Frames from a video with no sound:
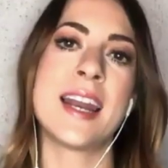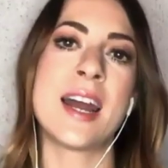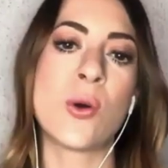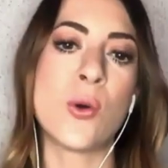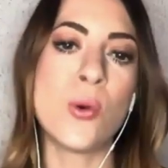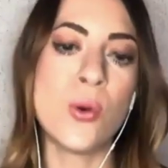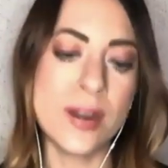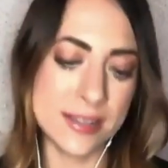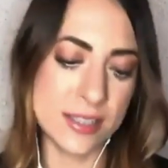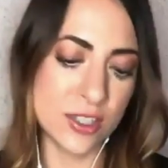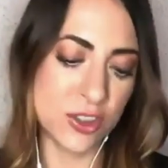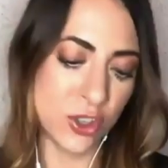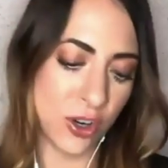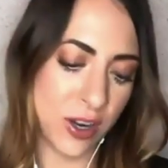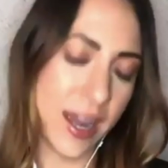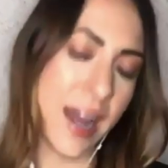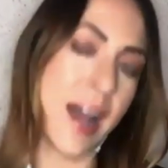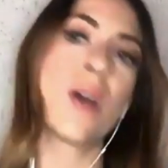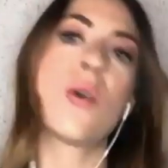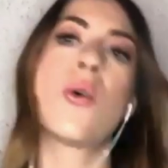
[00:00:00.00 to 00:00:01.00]
a la laguna, te
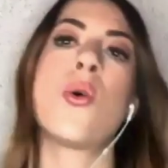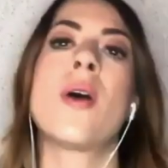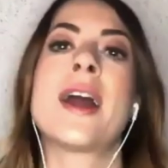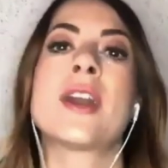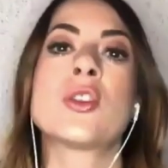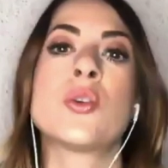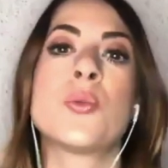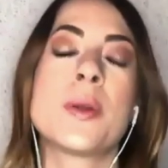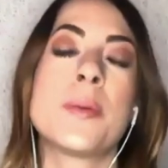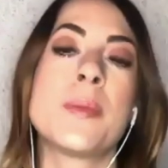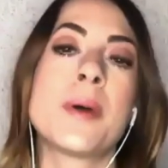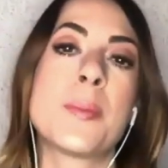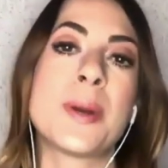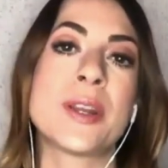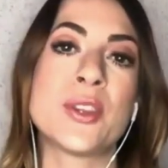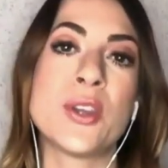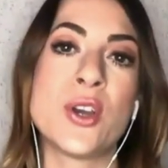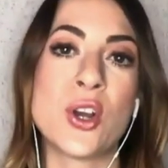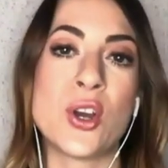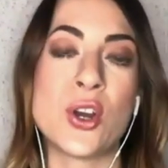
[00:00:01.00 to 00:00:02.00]
toca jugar tu primer
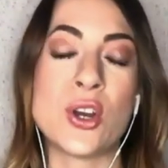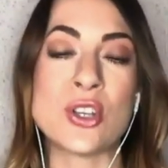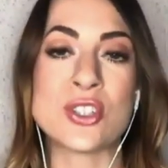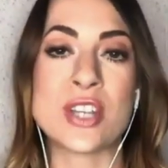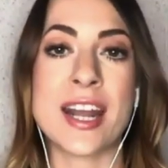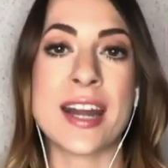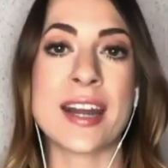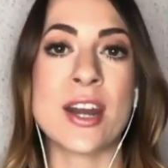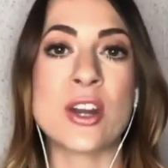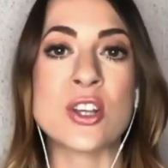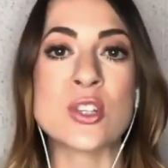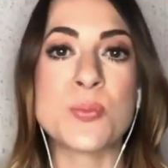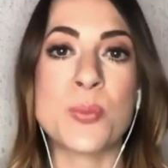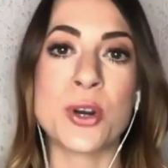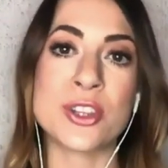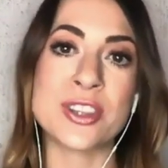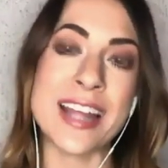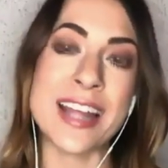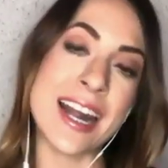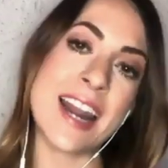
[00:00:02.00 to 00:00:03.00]
partido con los guerreros,
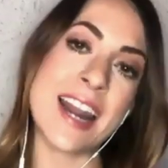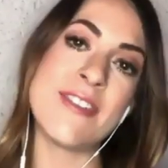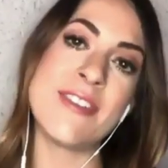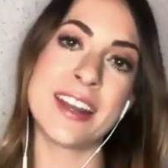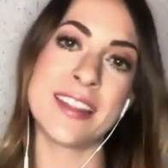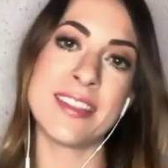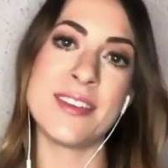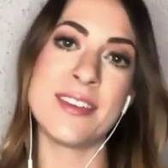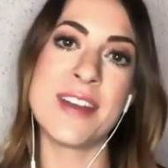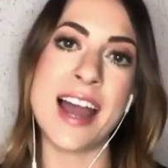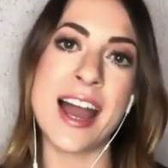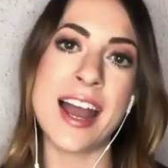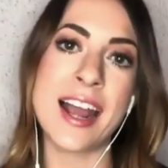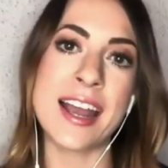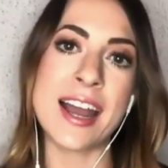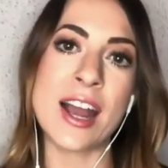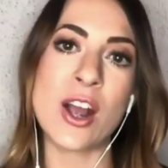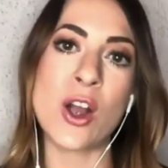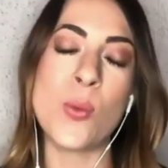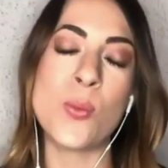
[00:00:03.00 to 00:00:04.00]
portar la verde y
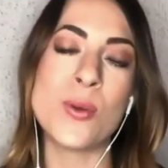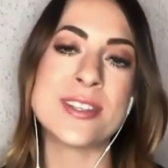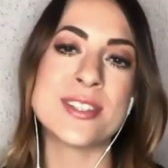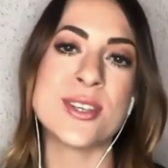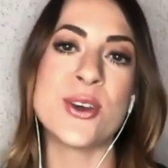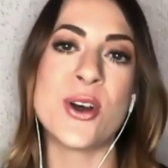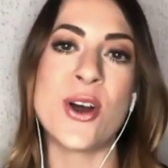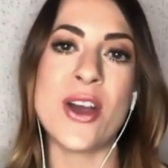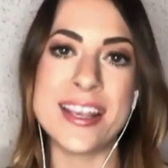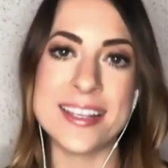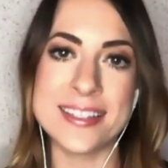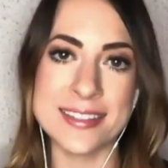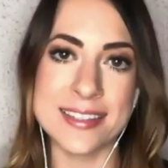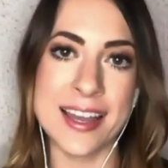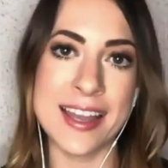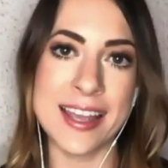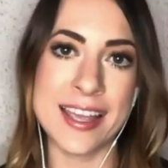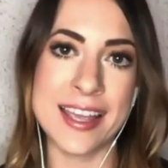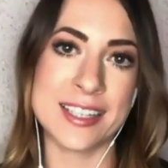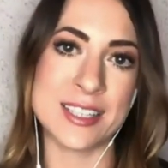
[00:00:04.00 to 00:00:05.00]
blanca. ¿Cómo ha sido
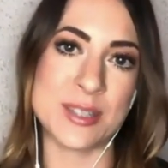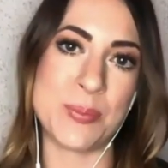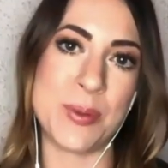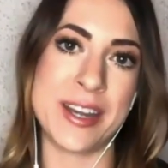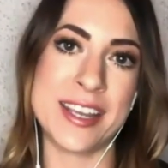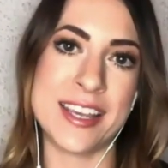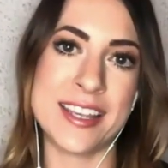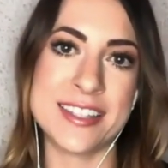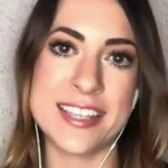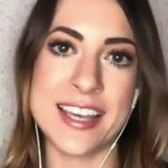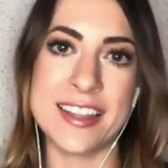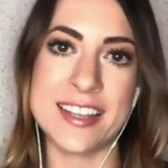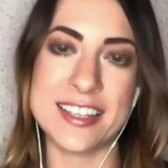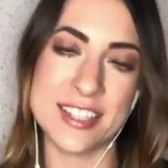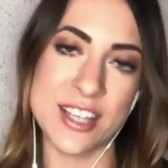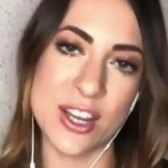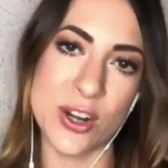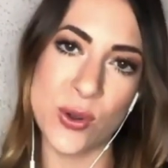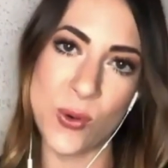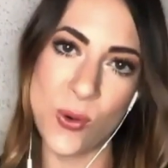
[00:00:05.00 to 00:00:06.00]
esta experiencia de
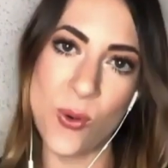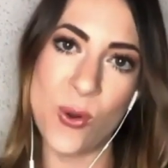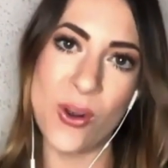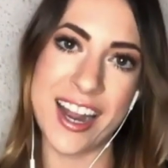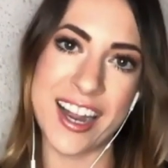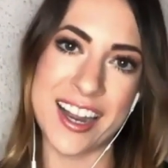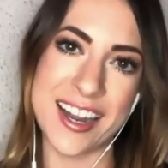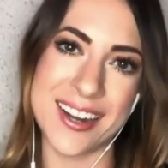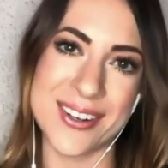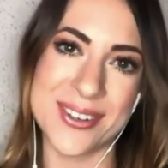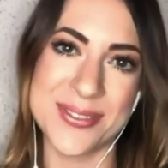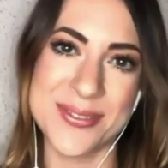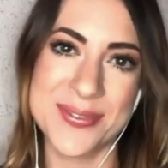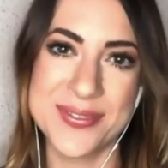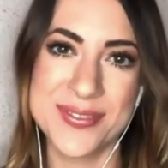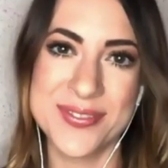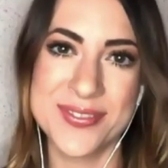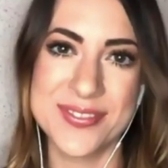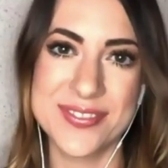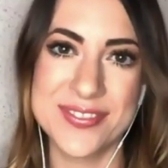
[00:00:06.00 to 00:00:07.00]
ser un guerrero?